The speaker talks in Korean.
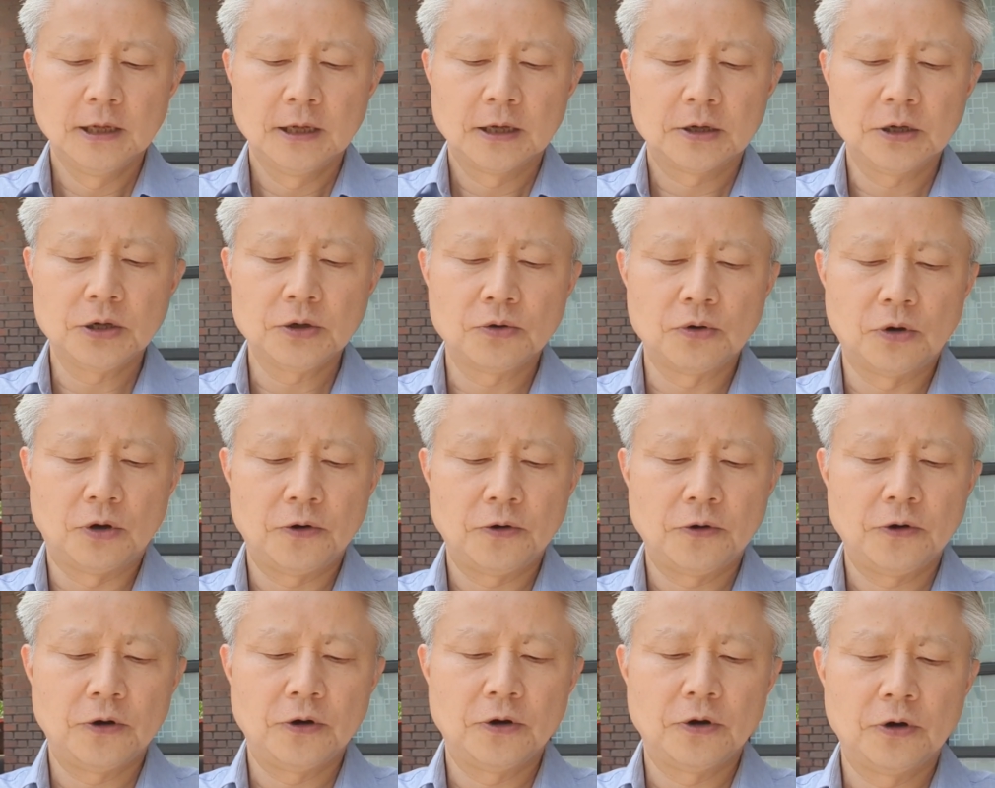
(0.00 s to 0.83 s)
그리고
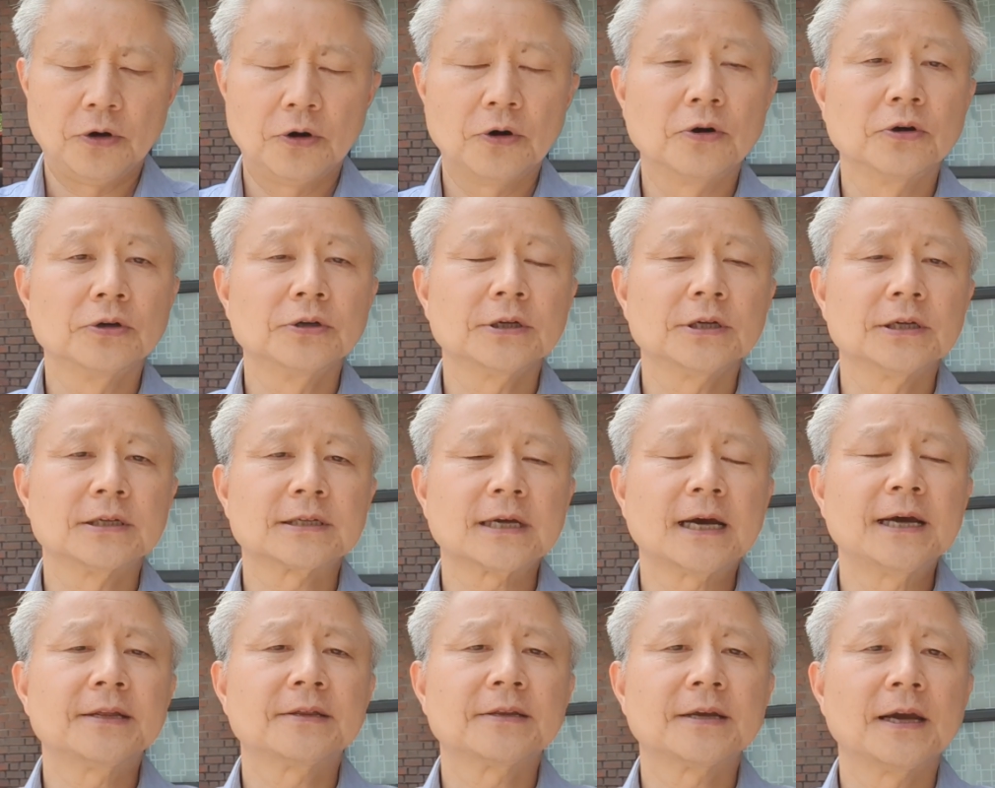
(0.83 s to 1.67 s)
어, 여기
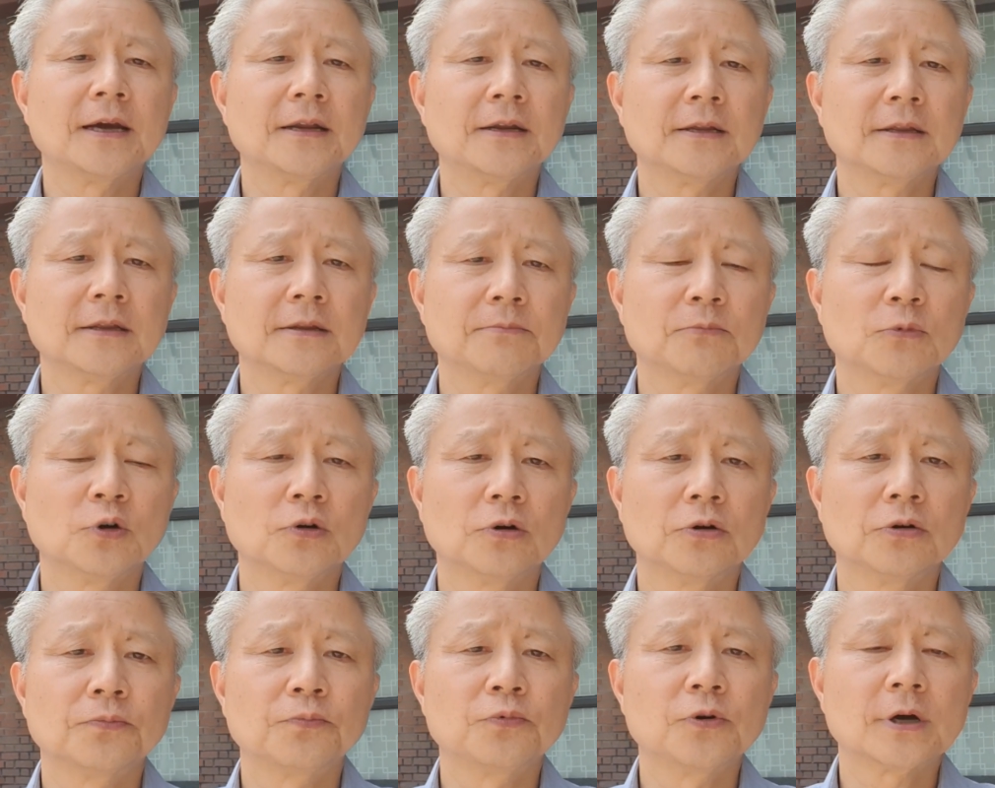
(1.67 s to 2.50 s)
사이트에는
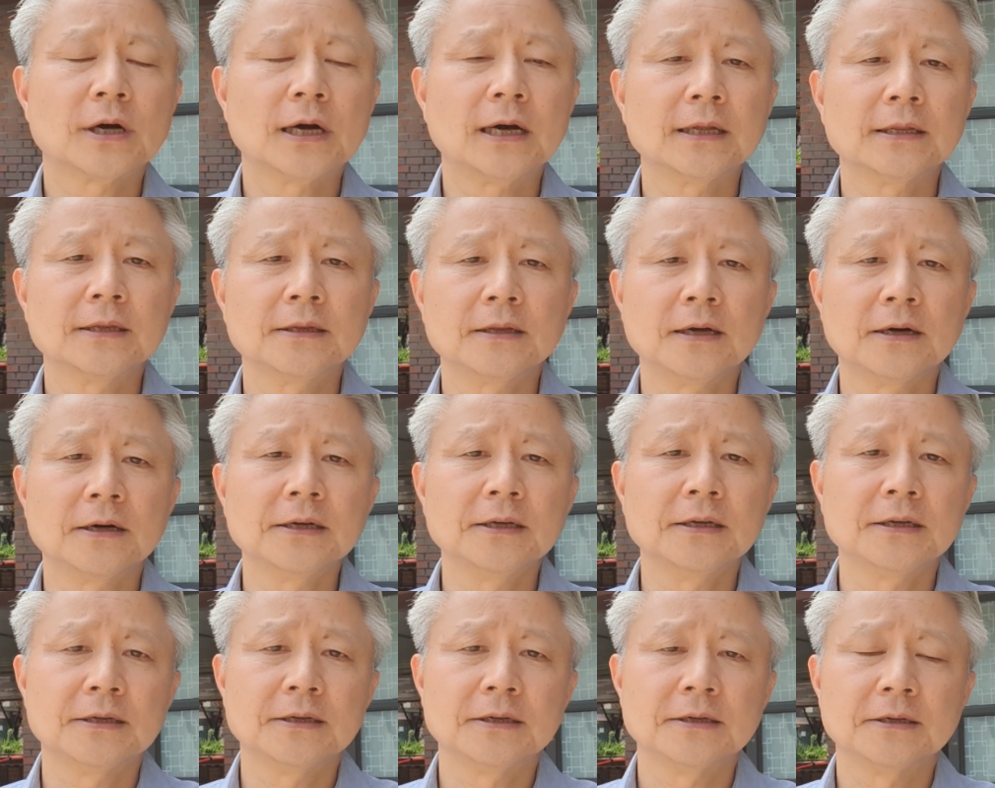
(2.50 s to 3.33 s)
뭐
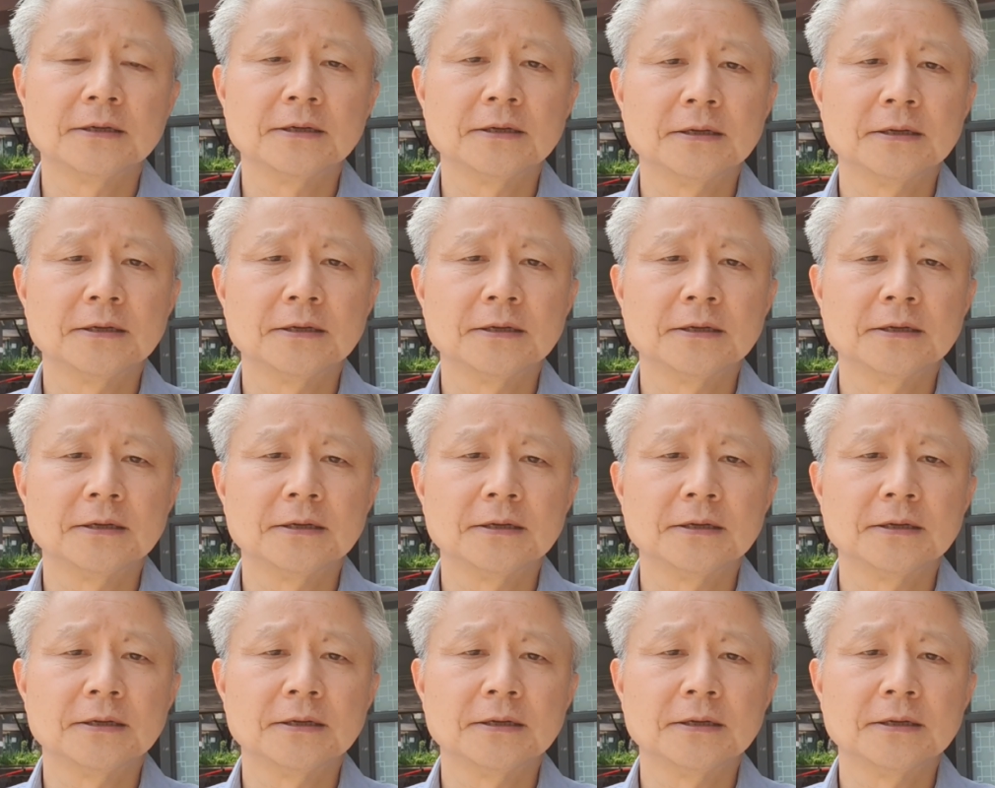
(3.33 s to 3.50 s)
북한의